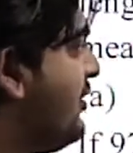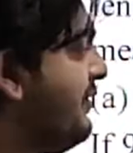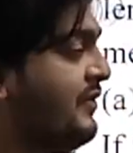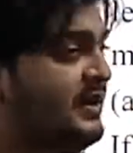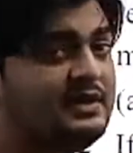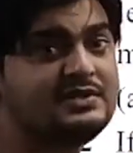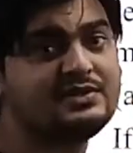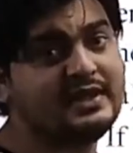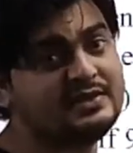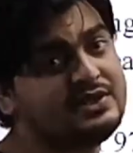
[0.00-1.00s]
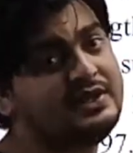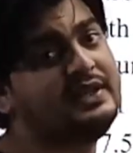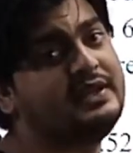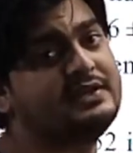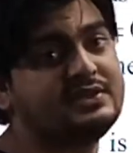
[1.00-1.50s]
ऑफ इट्स
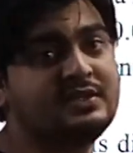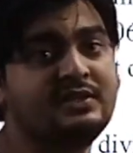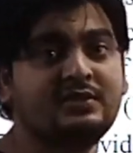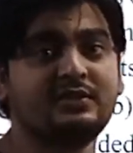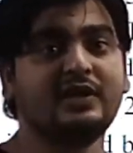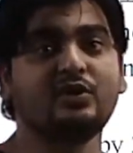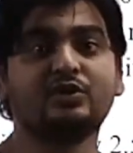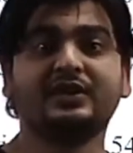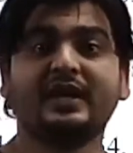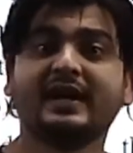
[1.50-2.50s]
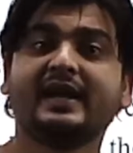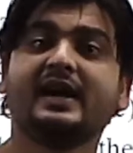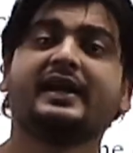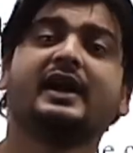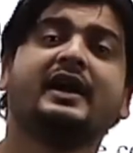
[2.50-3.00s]
डेंसिटी इज देखो दिया
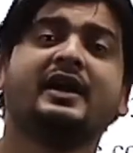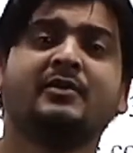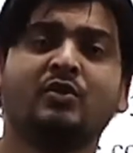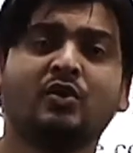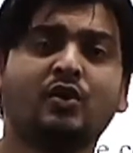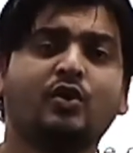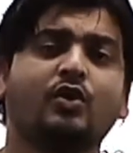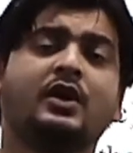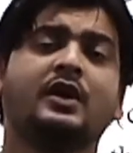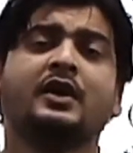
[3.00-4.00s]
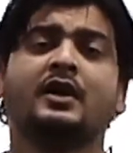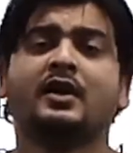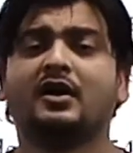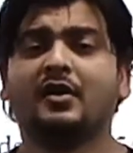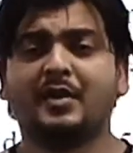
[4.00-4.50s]
गया क्या है हम लोगों को
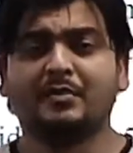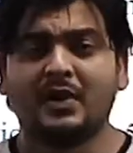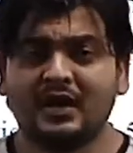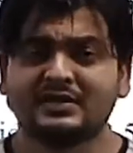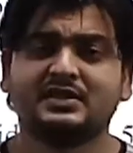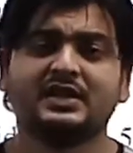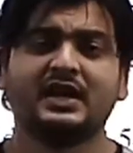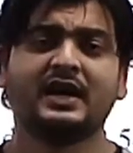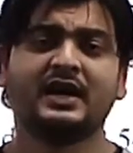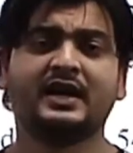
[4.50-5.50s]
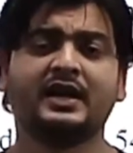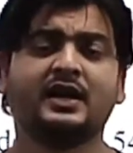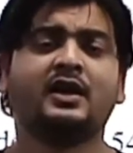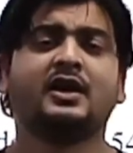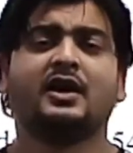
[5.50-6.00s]
हमें मास दिया है
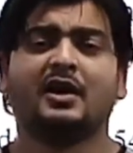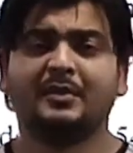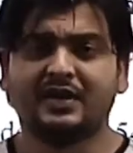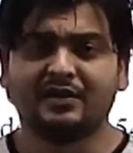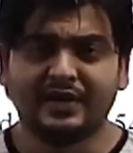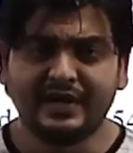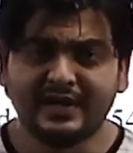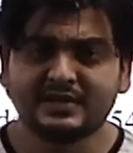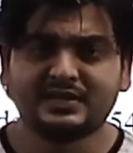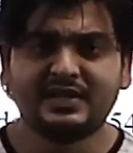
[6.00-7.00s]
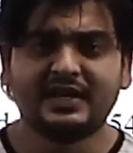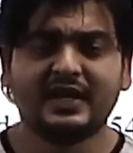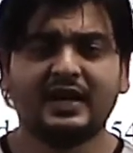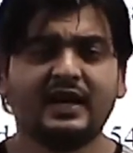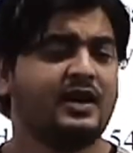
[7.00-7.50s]
हमें रेडियस दी
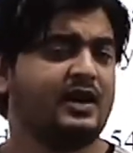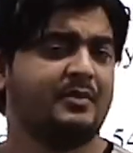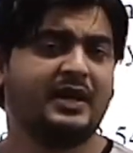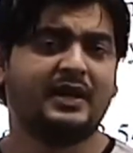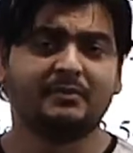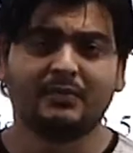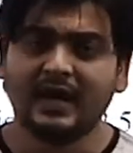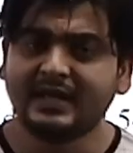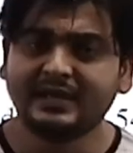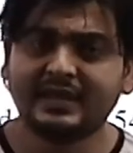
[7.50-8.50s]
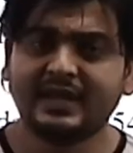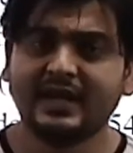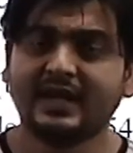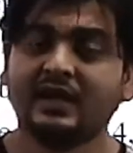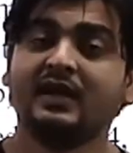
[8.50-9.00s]
है हमें लंबाई दी
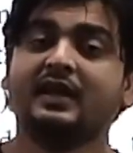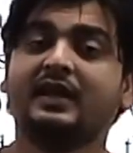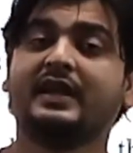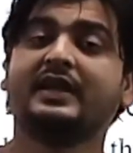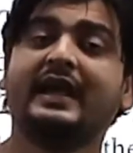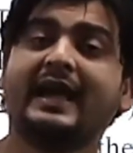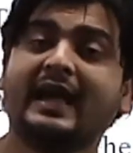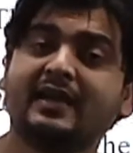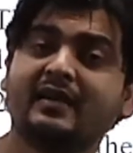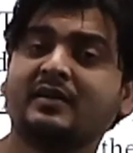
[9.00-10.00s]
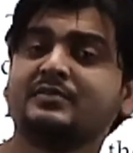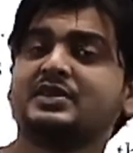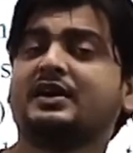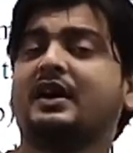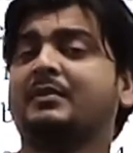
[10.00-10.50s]
है लेकिन एरर
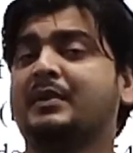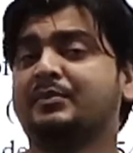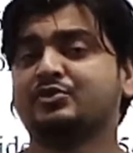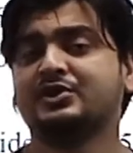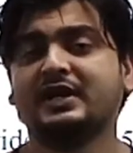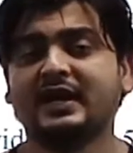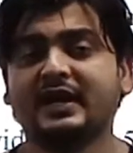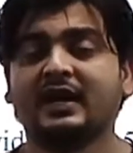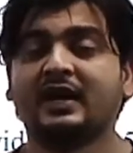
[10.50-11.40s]
हमसे काहे में पूछी है